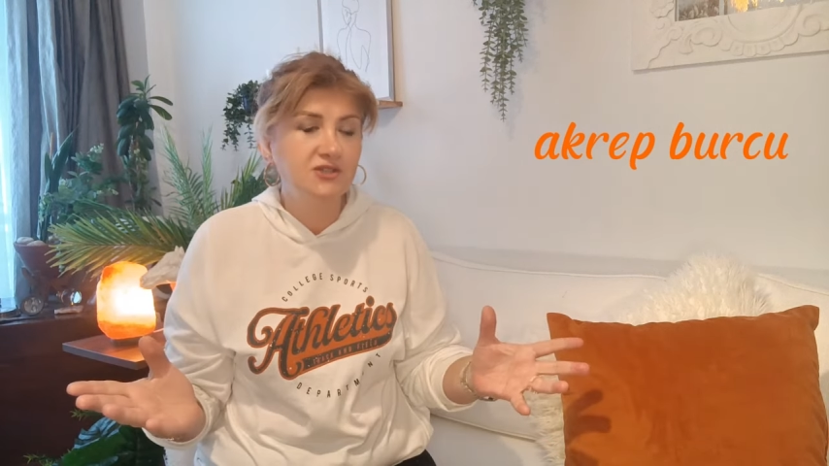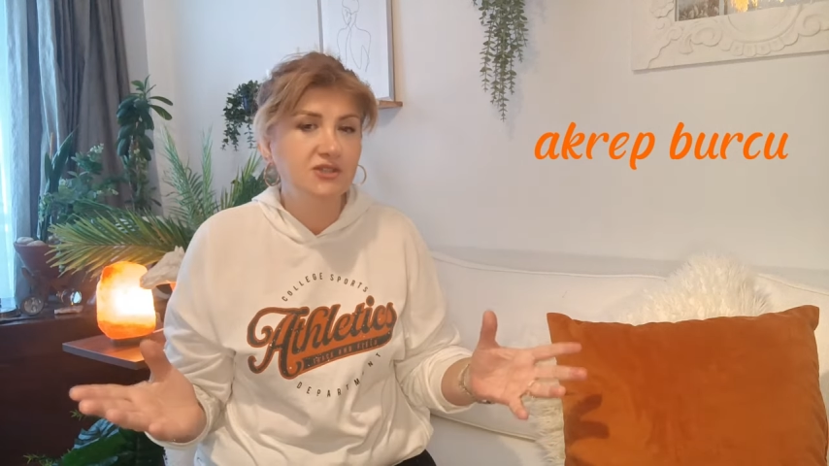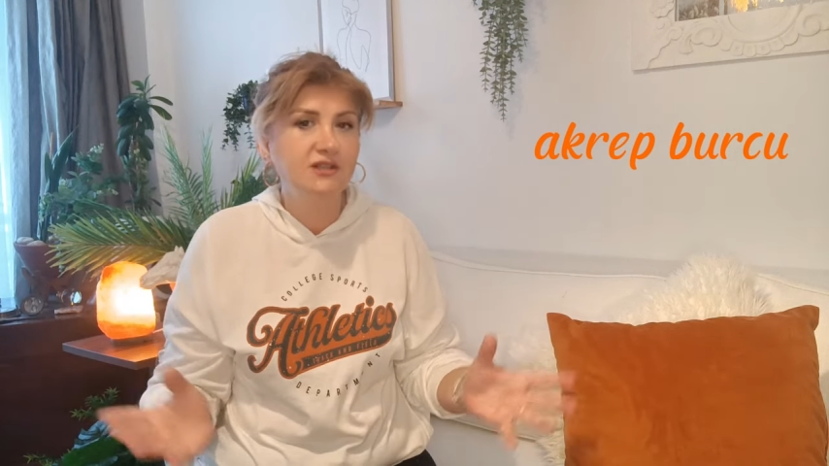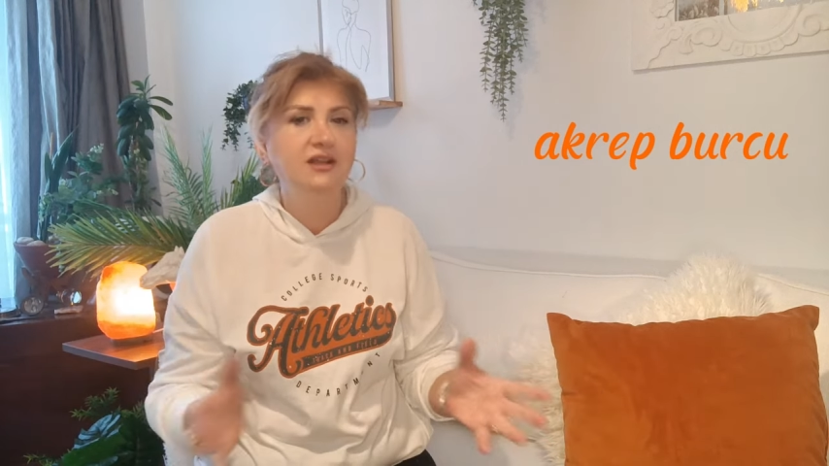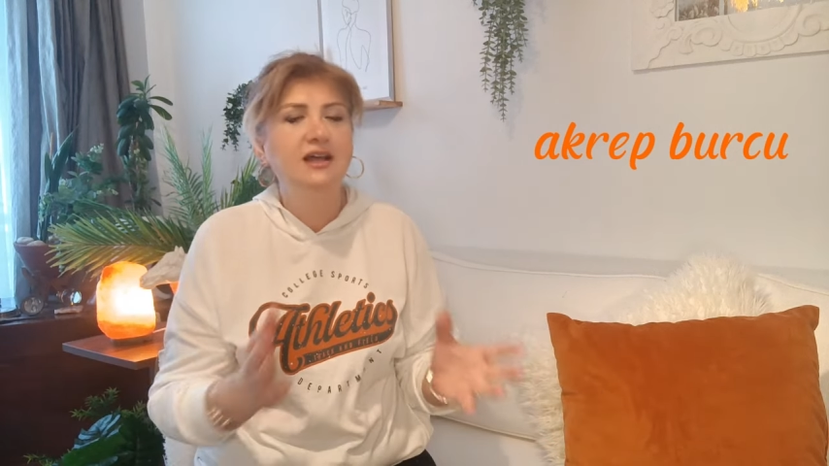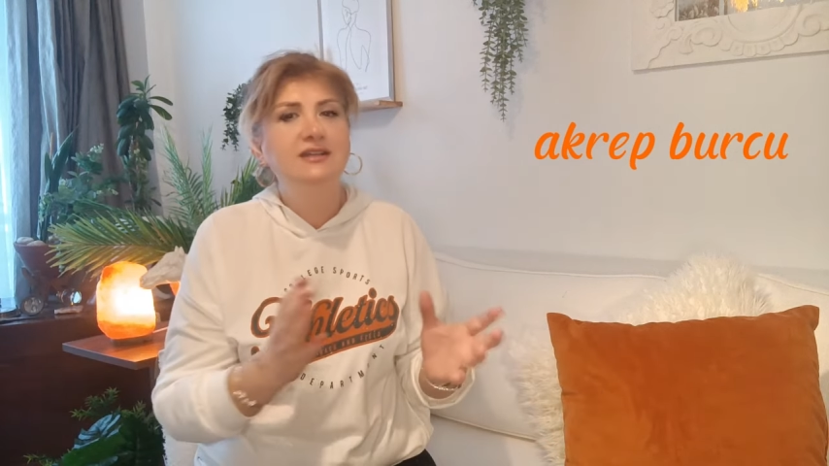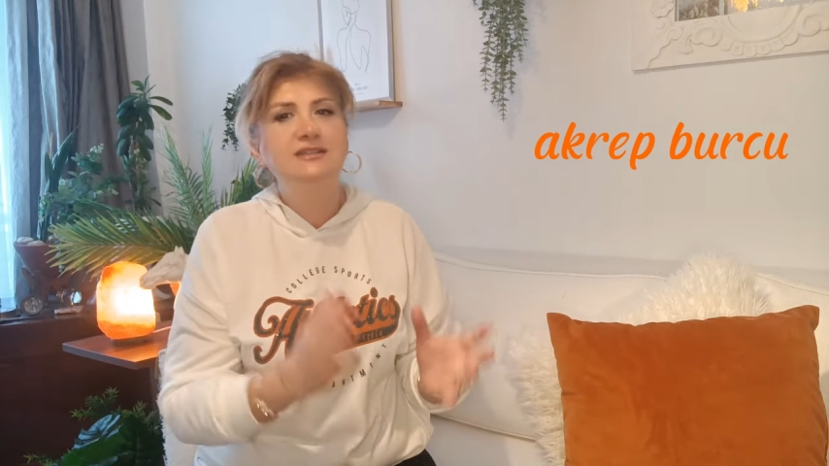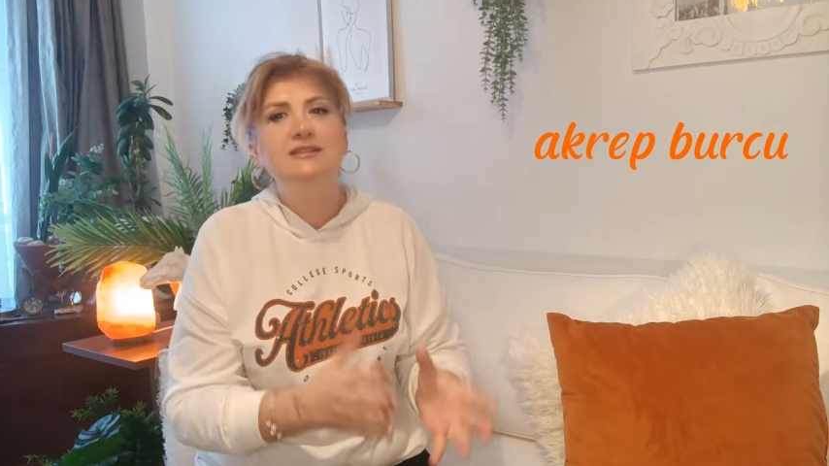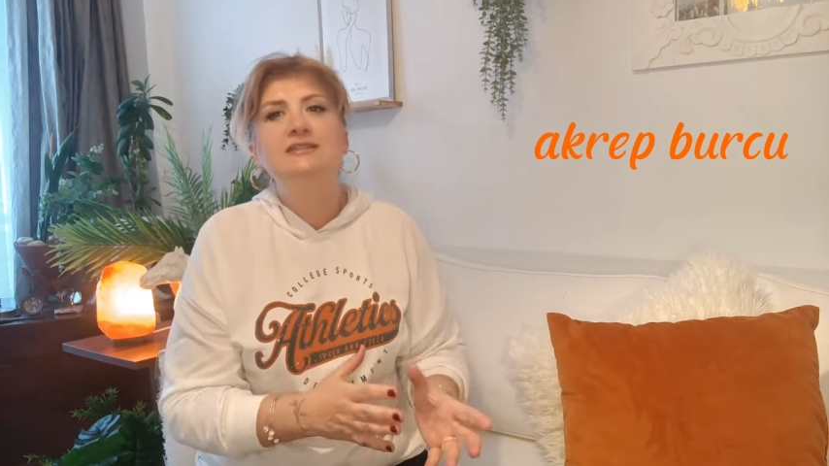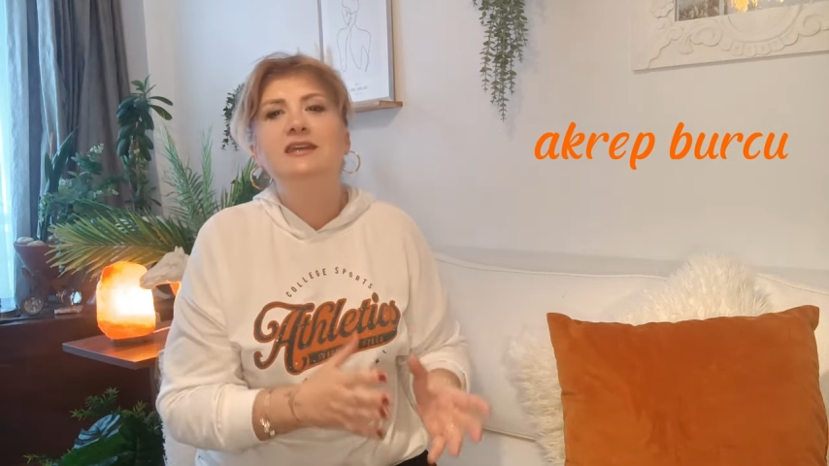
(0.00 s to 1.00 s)
için
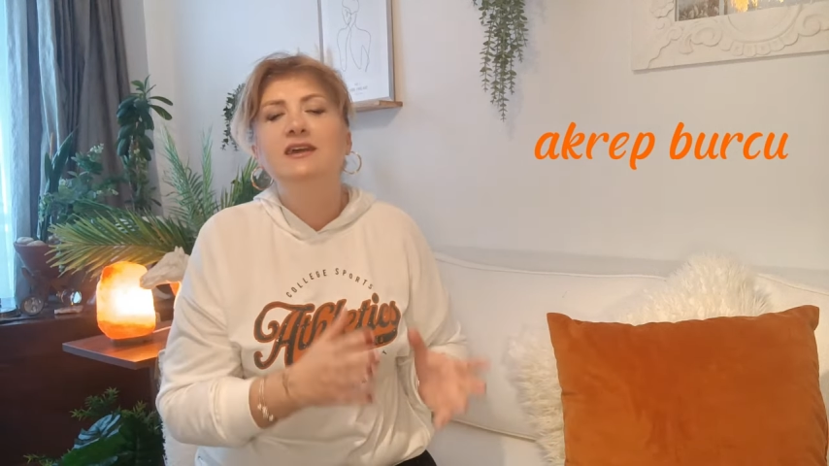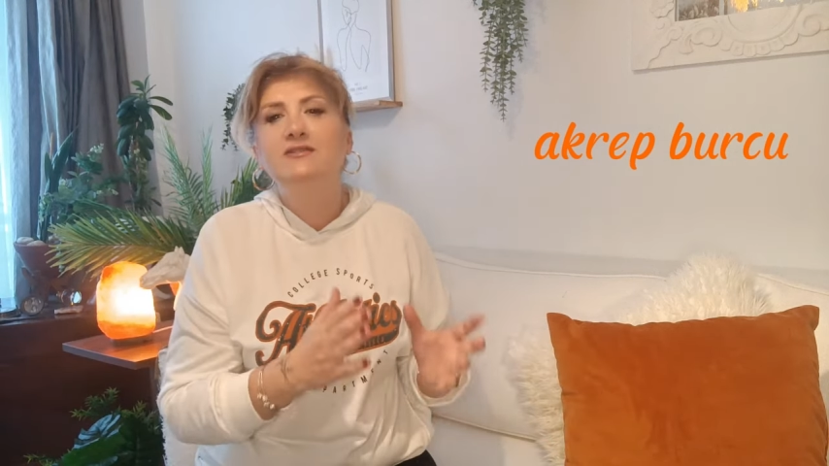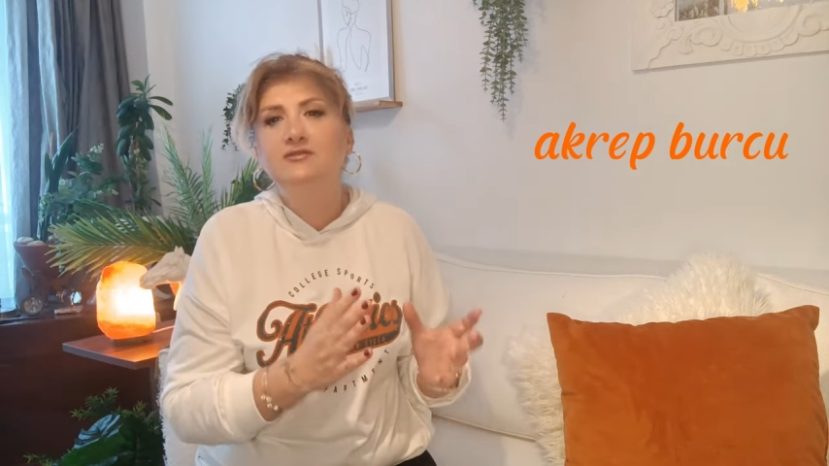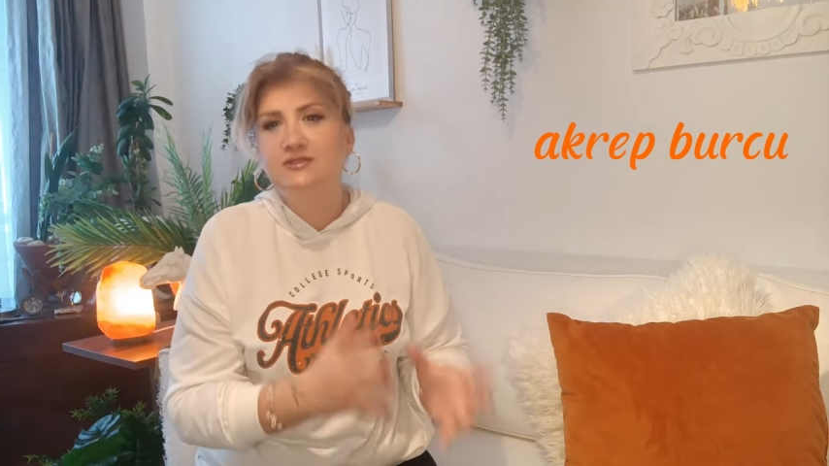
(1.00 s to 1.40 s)
size